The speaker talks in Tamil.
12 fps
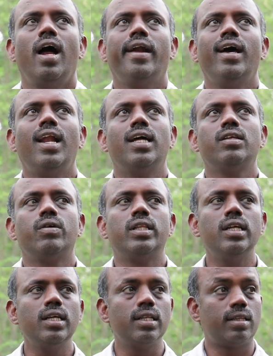ஆனால் அது
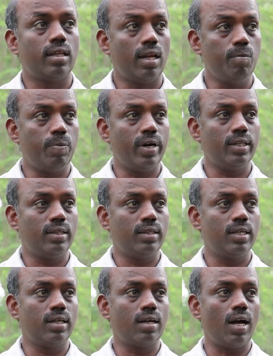வந்து
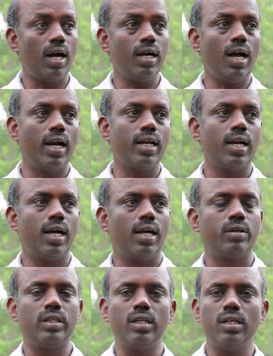திரைப்படத்திற்காக அண்ணா
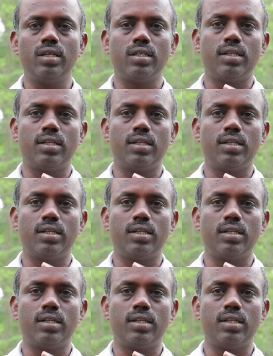வந்து